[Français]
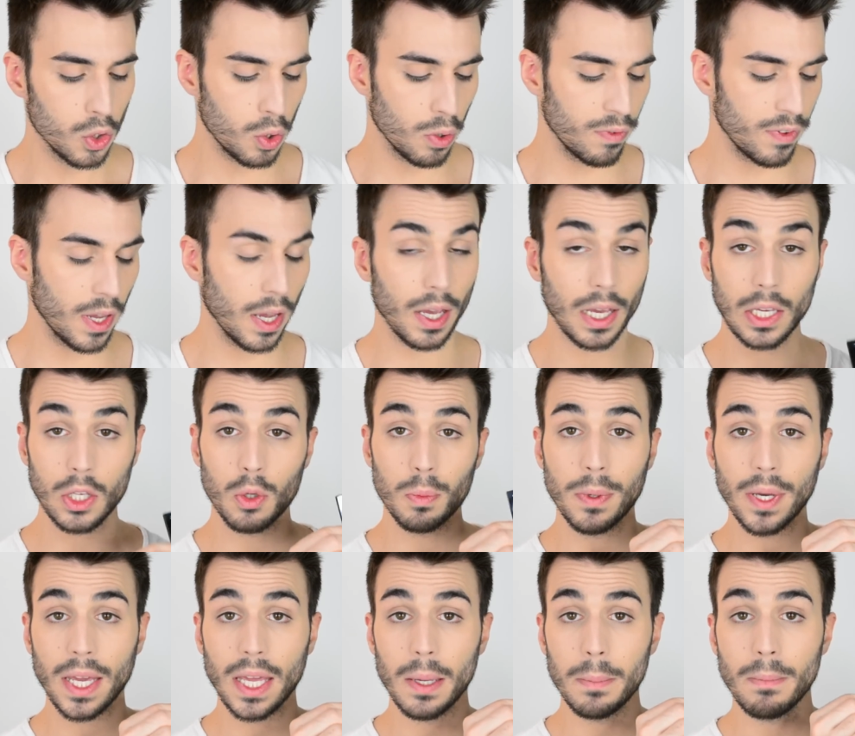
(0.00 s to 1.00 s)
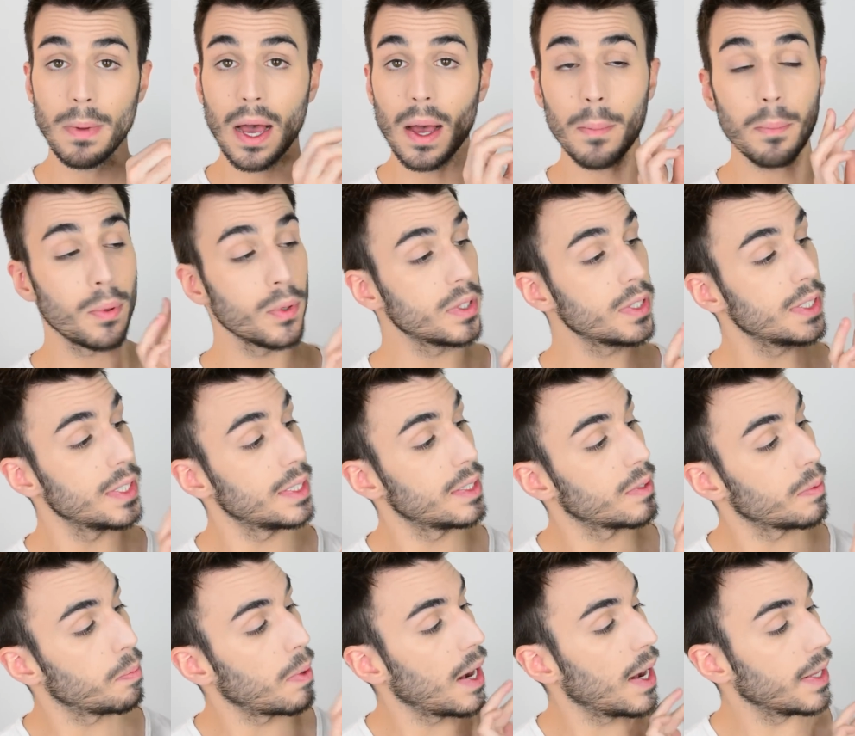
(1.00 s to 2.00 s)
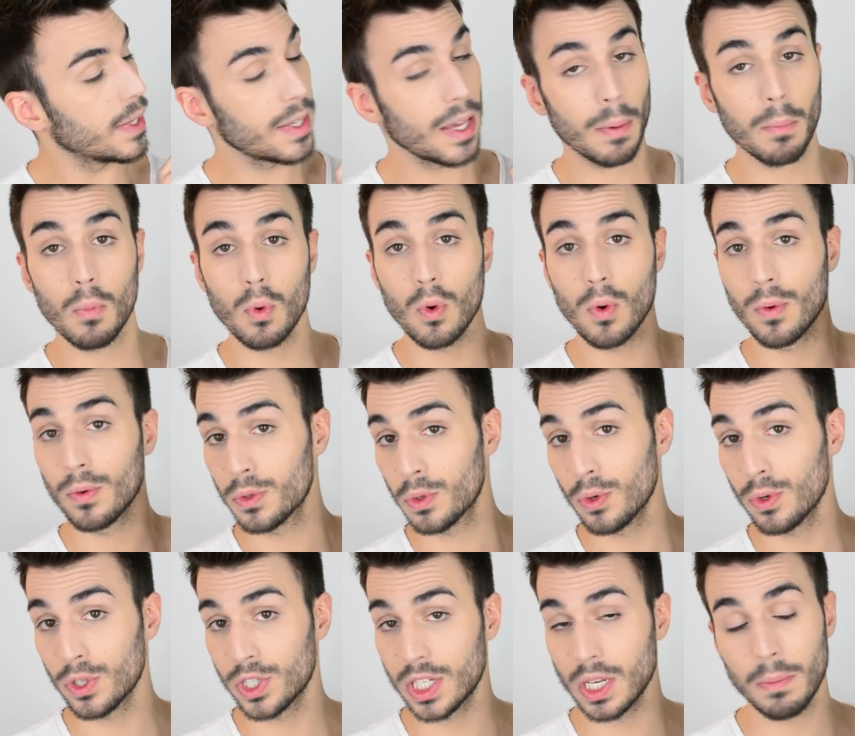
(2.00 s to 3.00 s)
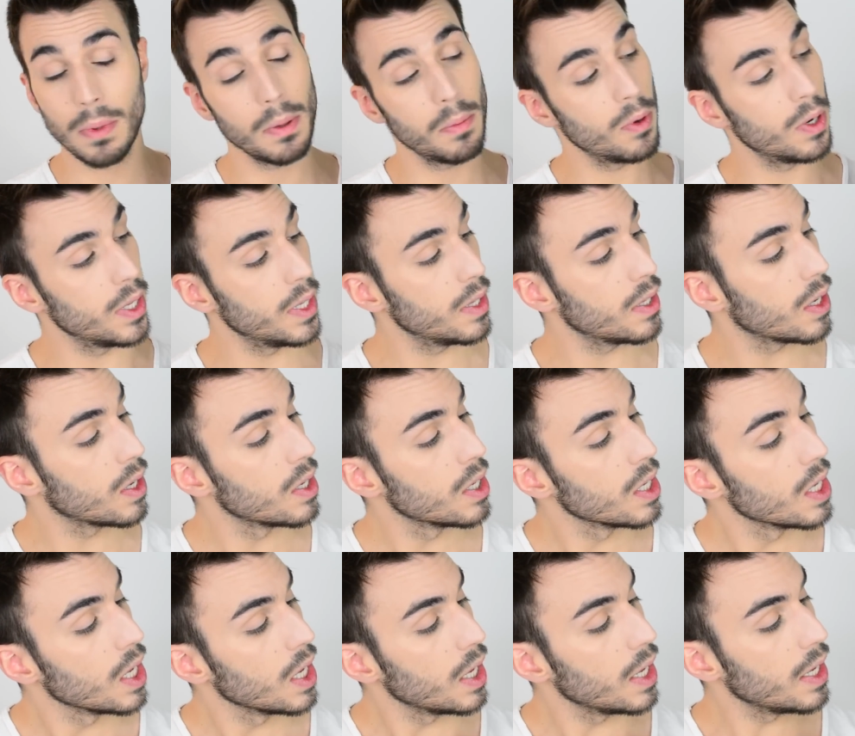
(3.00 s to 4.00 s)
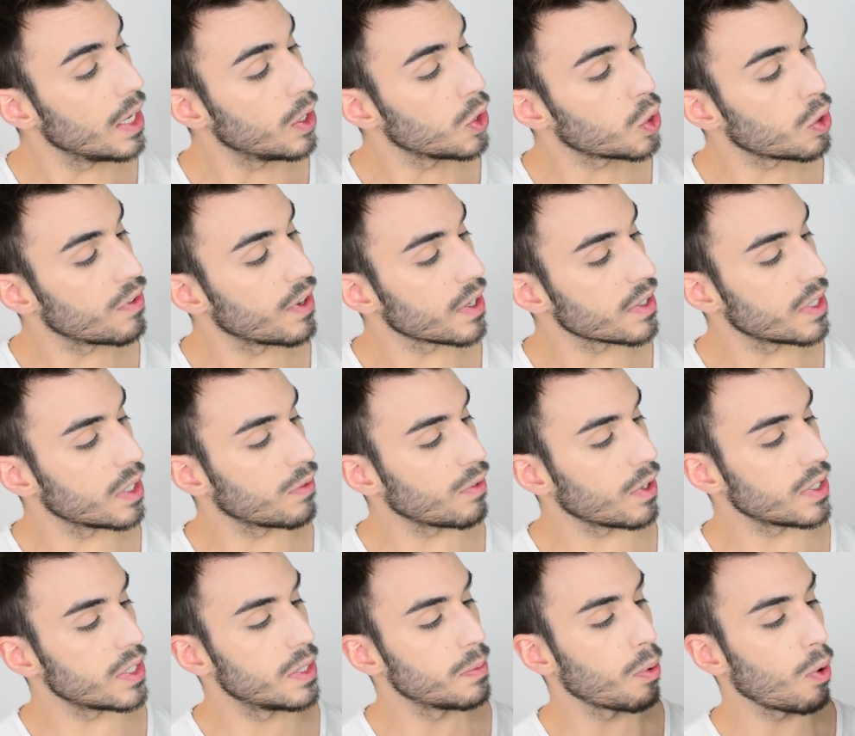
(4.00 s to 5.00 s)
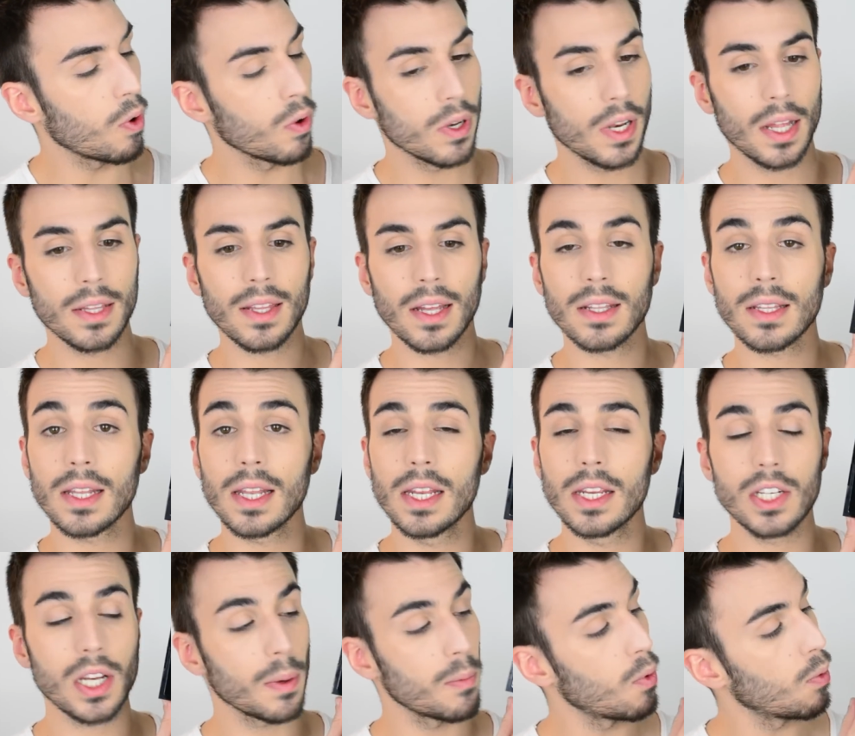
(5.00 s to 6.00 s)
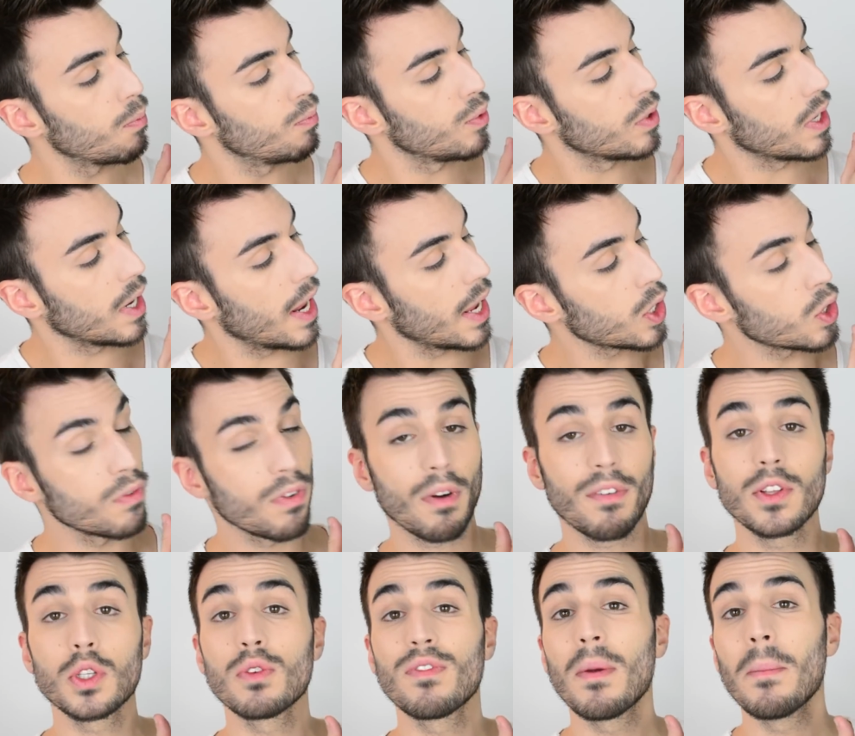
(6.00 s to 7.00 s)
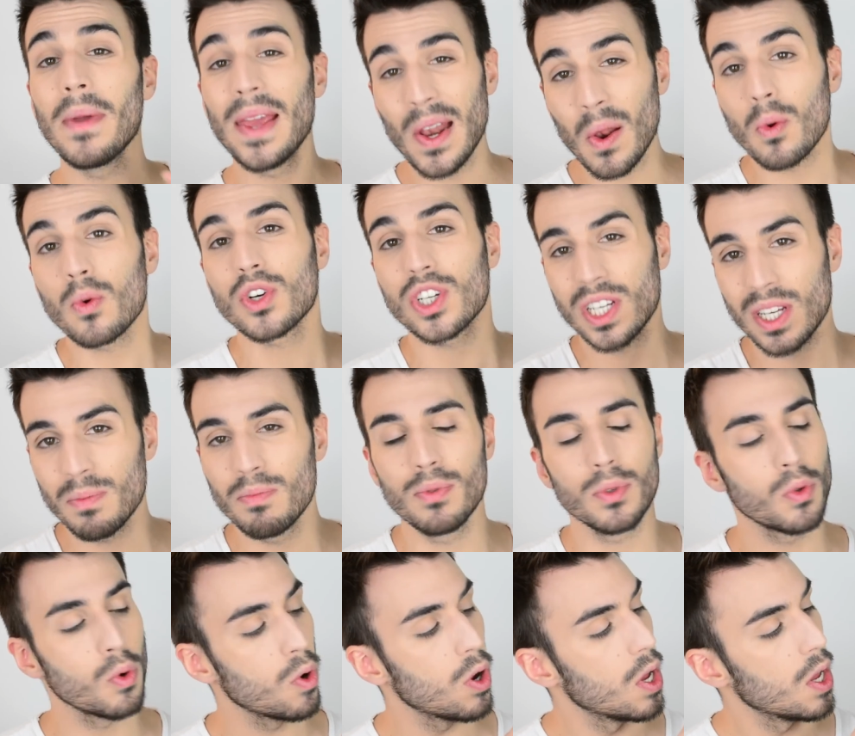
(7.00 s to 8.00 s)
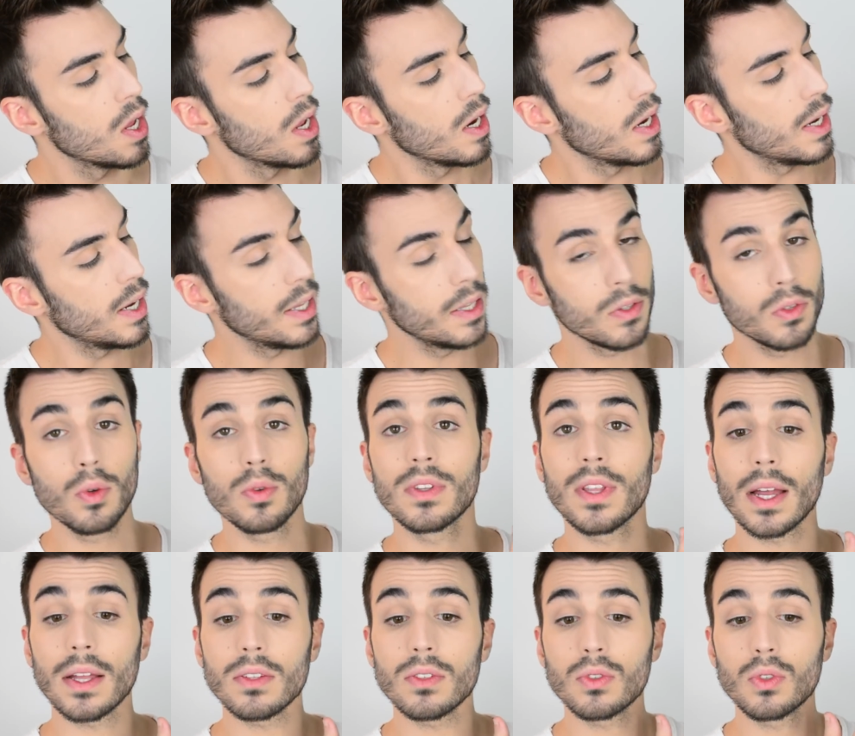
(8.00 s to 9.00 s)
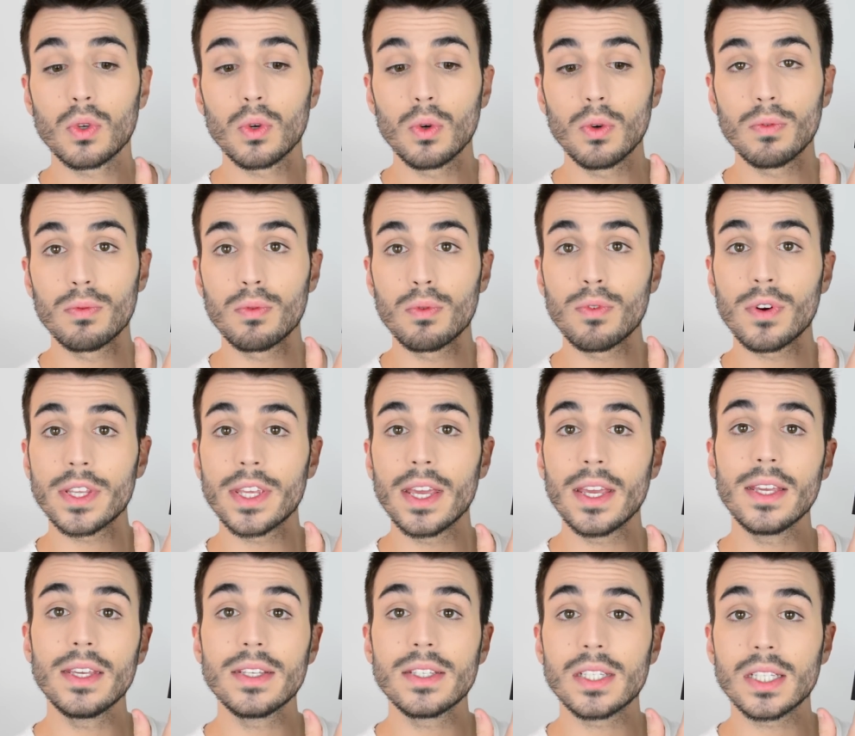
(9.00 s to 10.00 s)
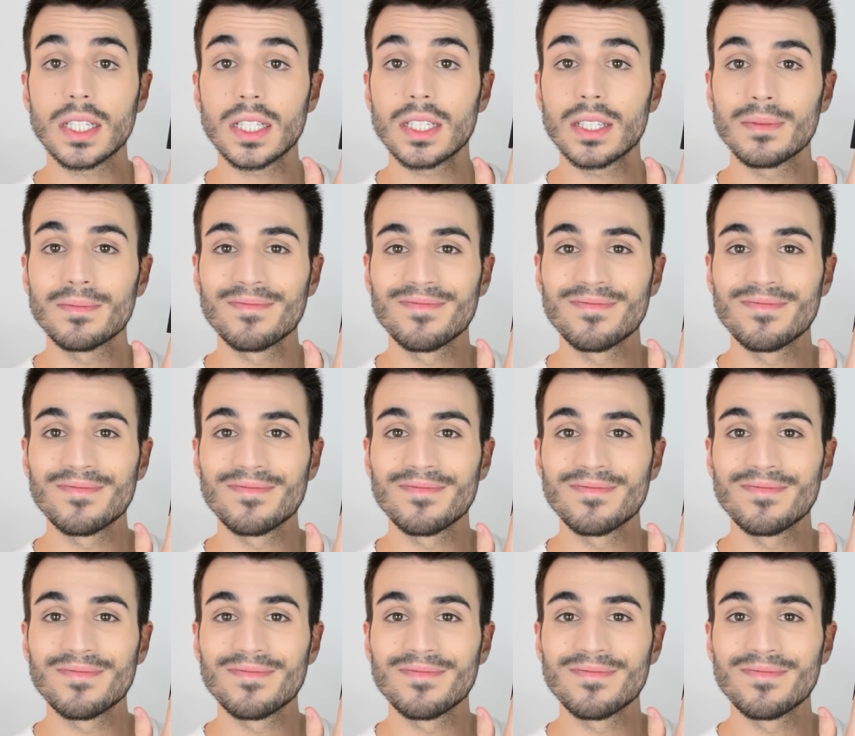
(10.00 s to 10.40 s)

je viens récupérer ma petite palette camo de chez Maybelline et je viens cette fois-ci prendre la teinte légèrement plus claire. Je en fait, je vais mélanger plutôt les deux teintes que vous voyez ici.